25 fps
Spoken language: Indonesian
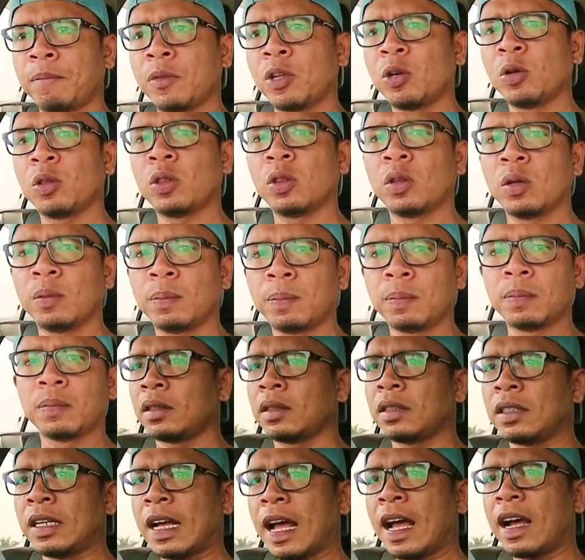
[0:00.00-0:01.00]
YouTube
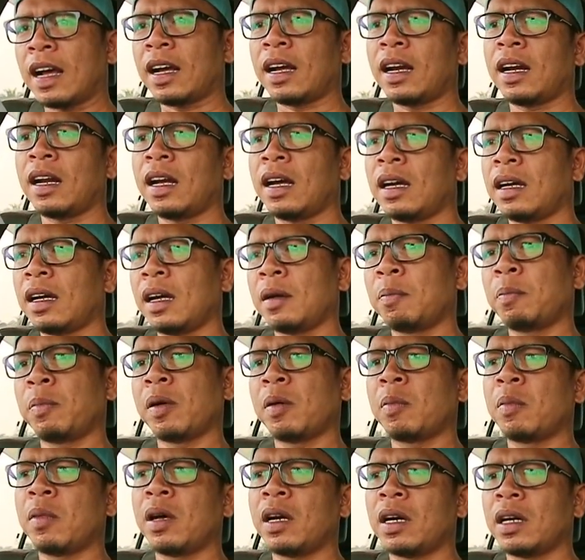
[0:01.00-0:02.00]
seakan-akan
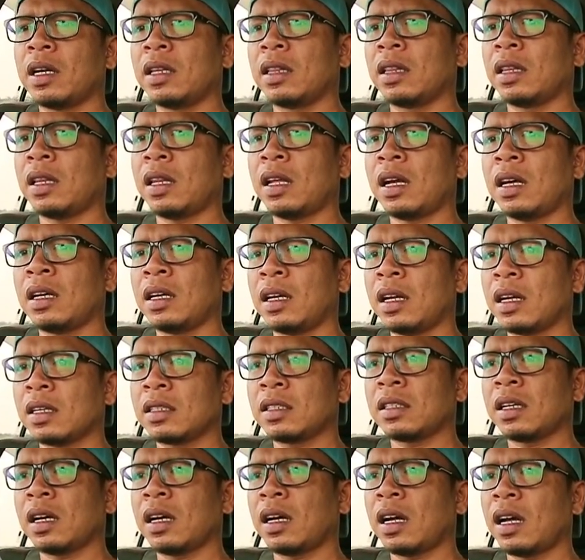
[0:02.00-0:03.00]
pemerintah yang
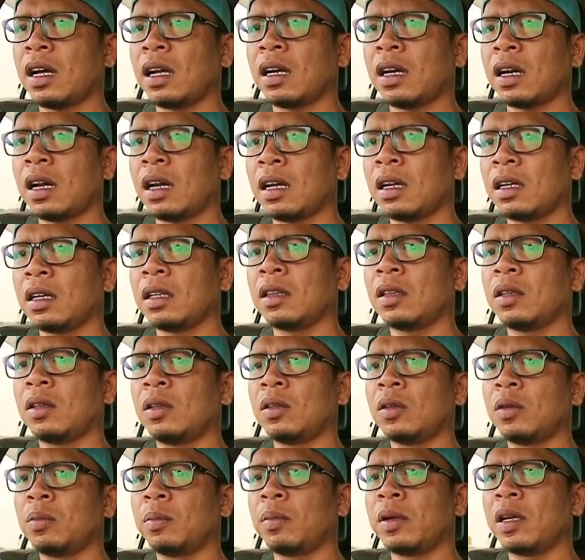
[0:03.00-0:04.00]
sekarang
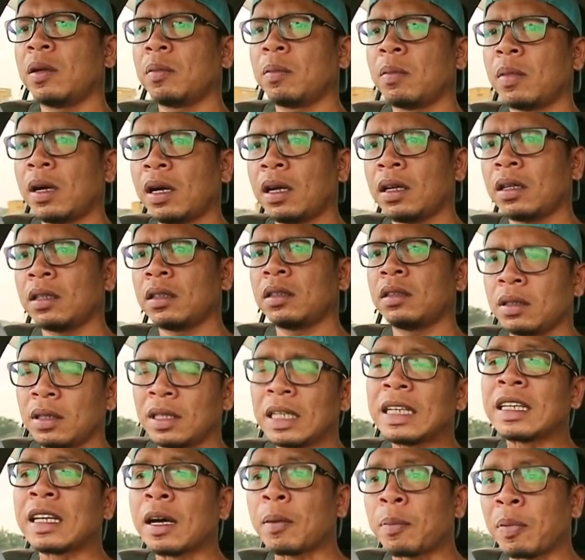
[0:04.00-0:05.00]
itu memang
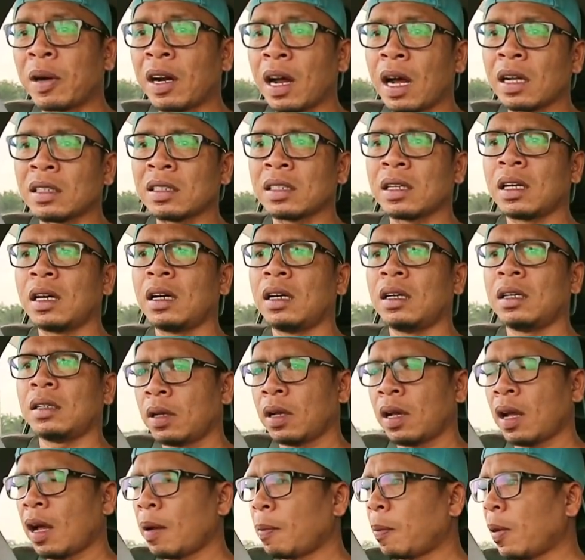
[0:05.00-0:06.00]
tidak berhasil
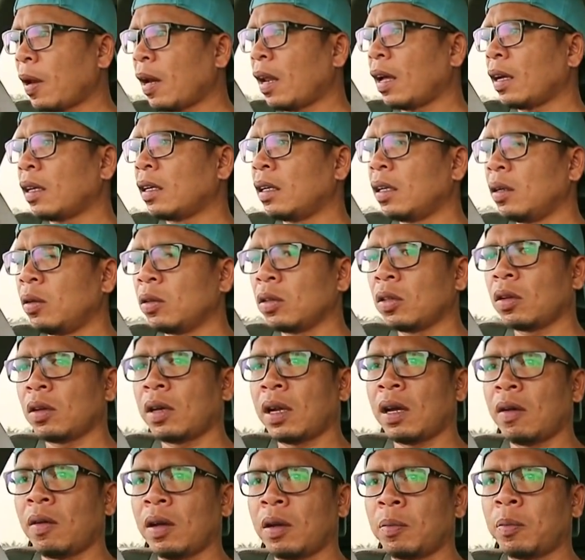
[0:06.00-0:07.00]
apalagi untuk
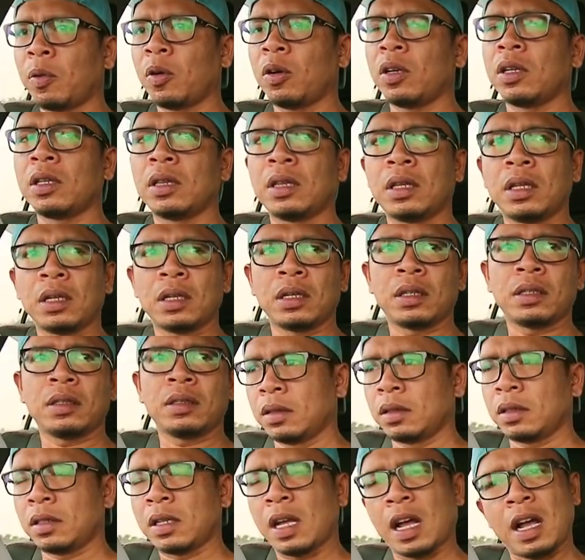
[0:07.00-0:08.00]
lawan politik
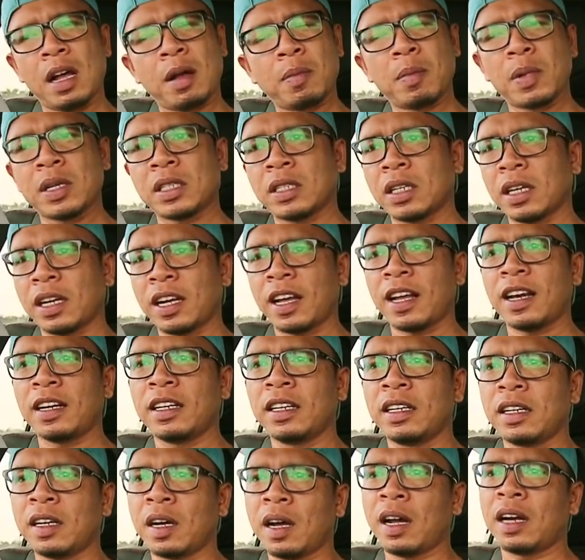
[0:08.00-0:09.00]
sama
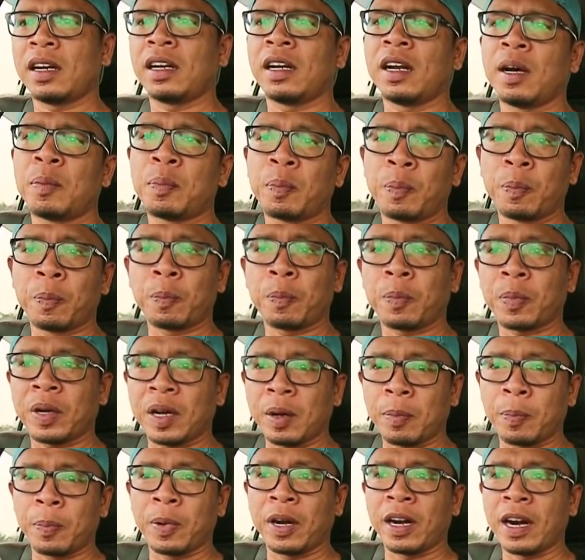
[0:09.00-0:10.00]
sekali tidak ada
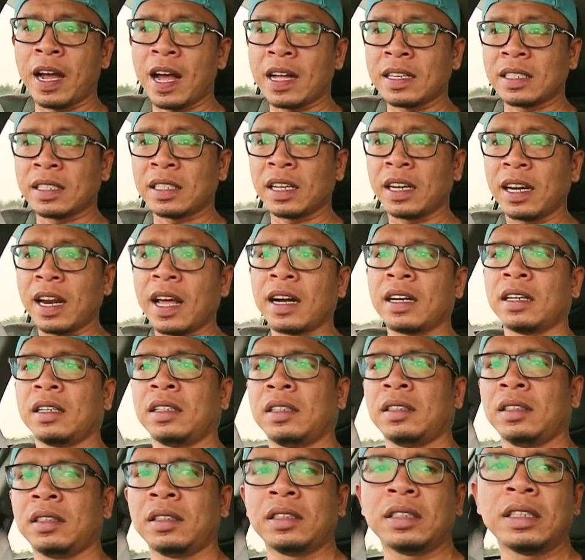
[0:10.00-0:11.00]
keberhasilan
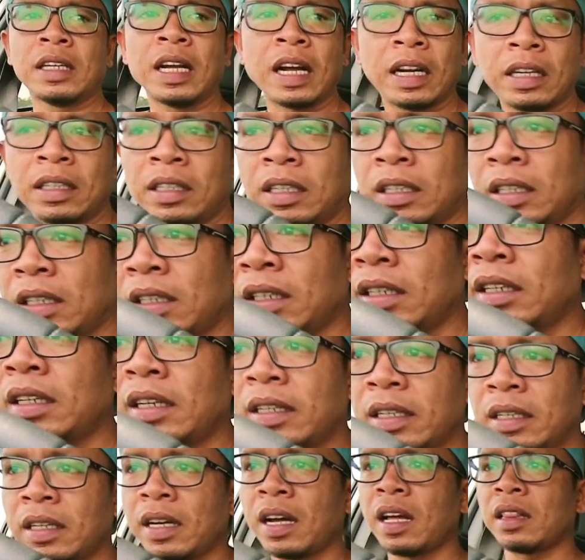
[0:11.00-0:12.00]
yang
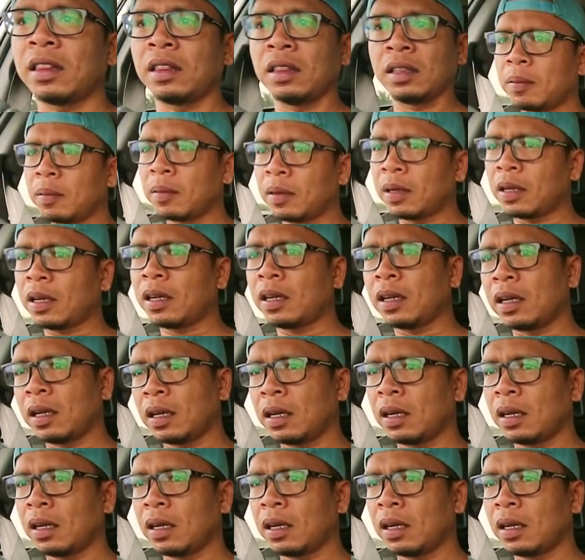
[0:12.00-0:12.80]
dilihat e,